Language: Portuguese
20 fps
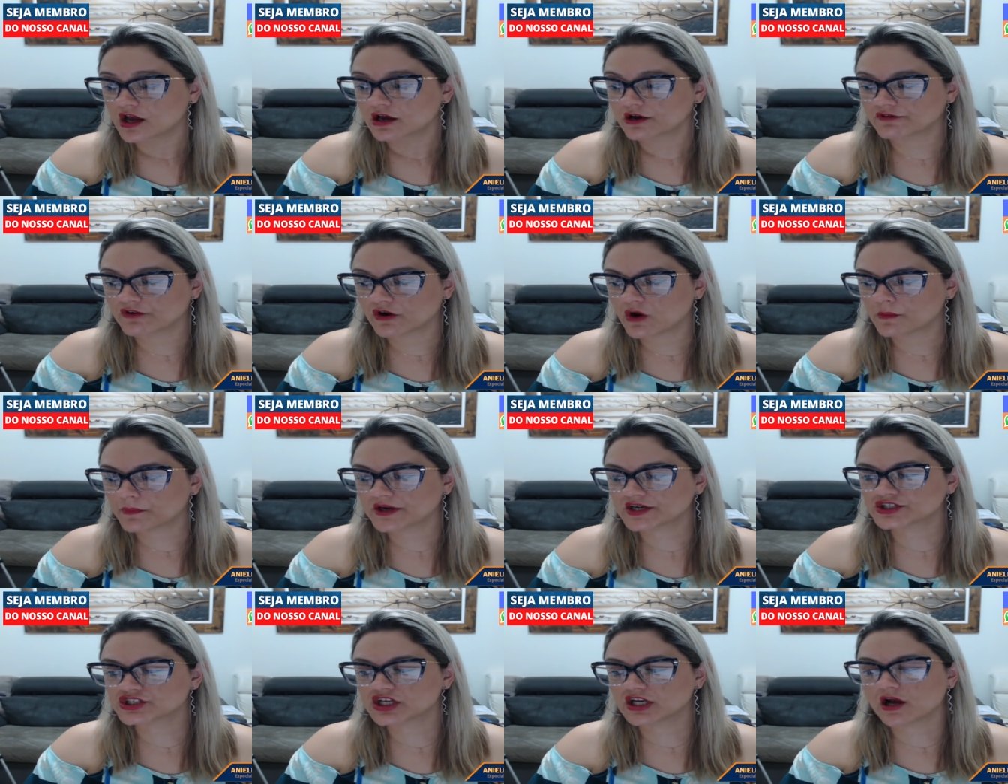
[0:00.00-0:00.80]
Eu vou
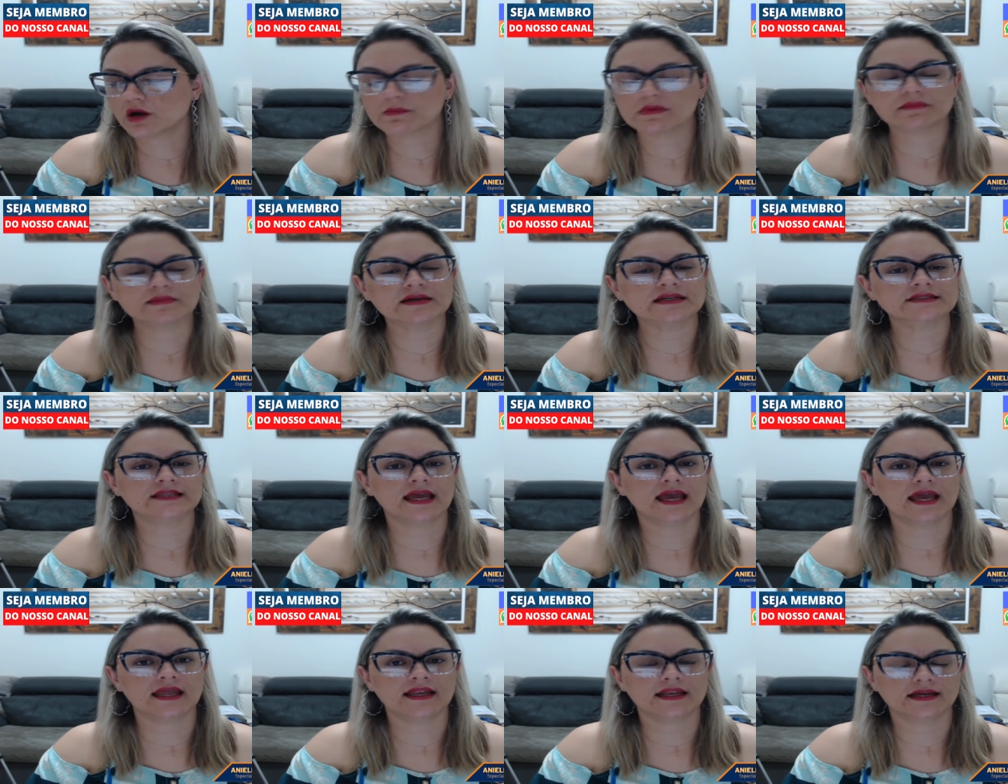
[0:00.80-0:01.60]
compartilhar uma
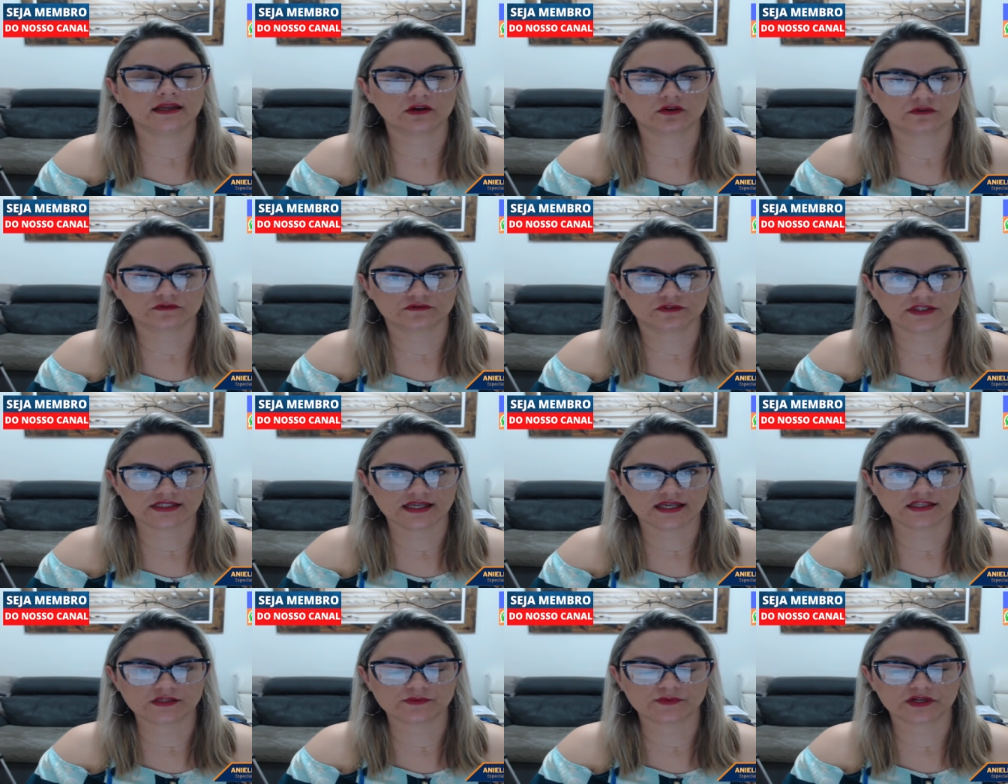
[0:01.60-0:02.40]
matéria aqui com
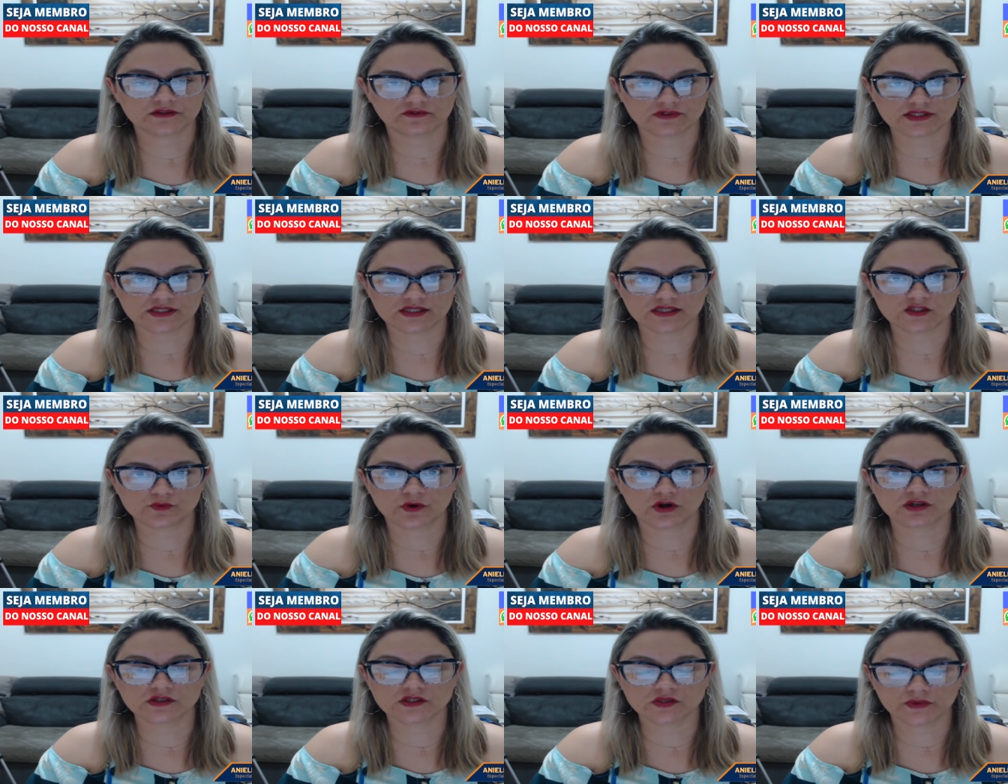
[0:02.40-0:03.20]
vocês para que vocês
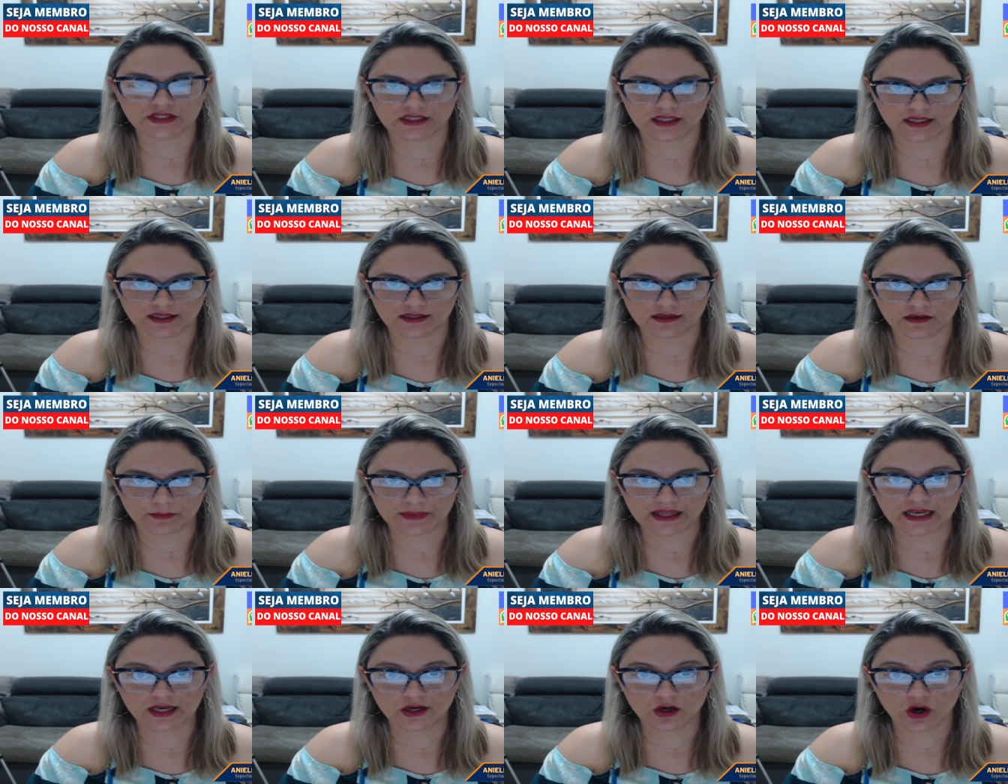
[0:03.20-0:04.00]
possam entender
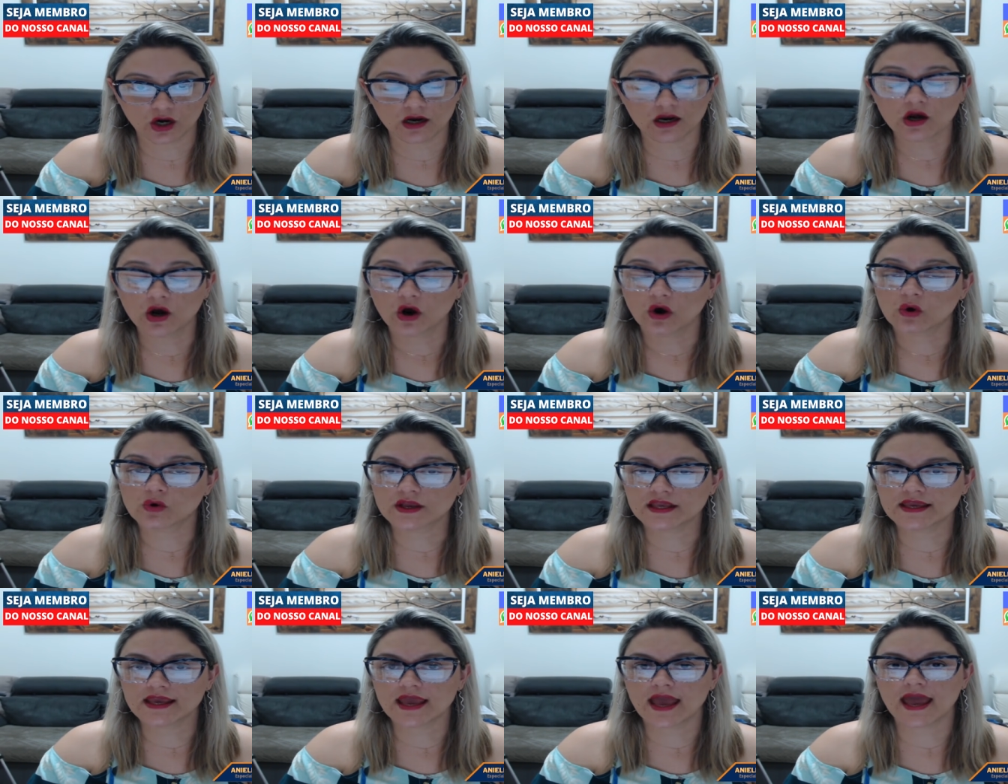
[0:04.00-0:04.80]
melhor o
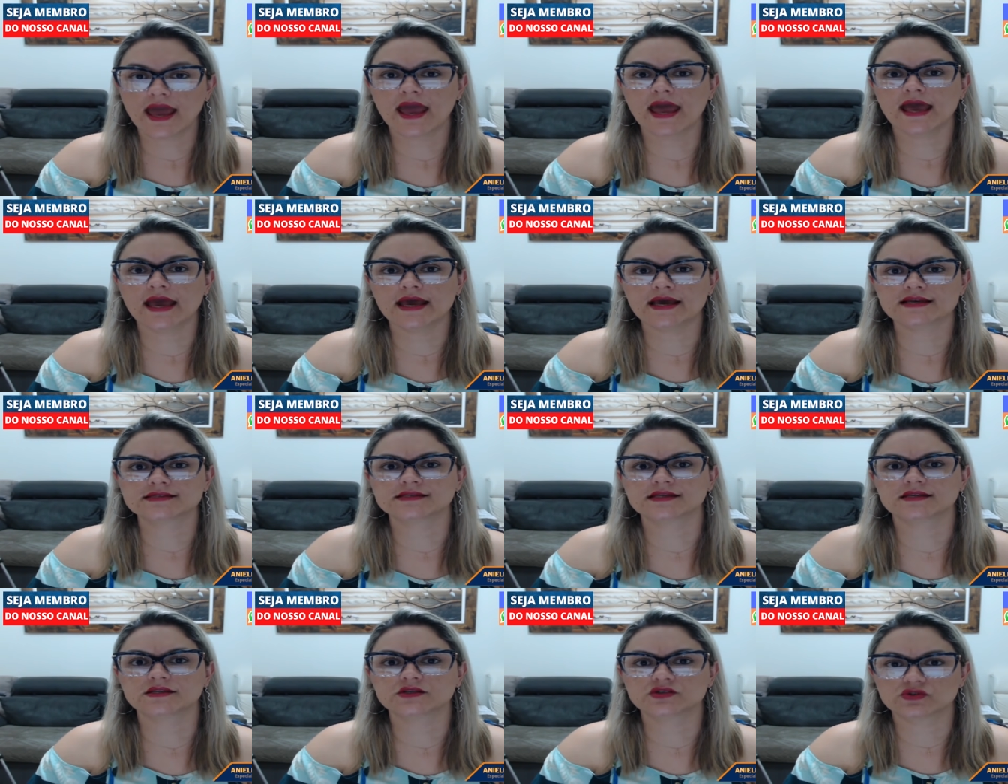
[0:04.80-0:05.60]
que é
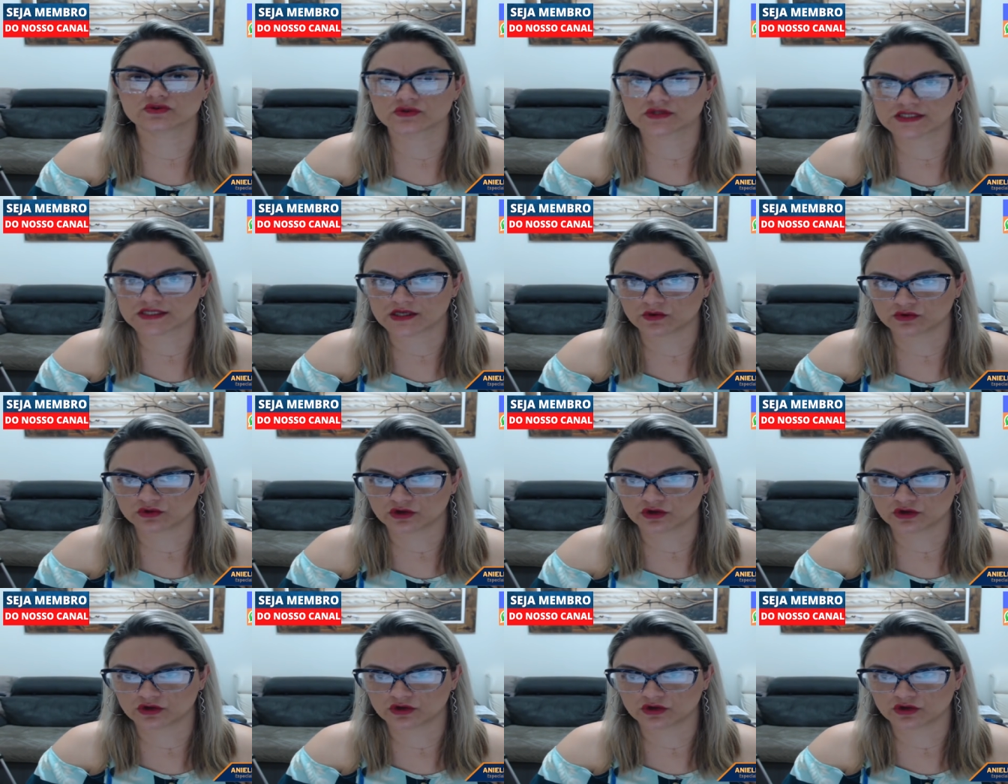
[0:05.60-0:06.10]
essa instrução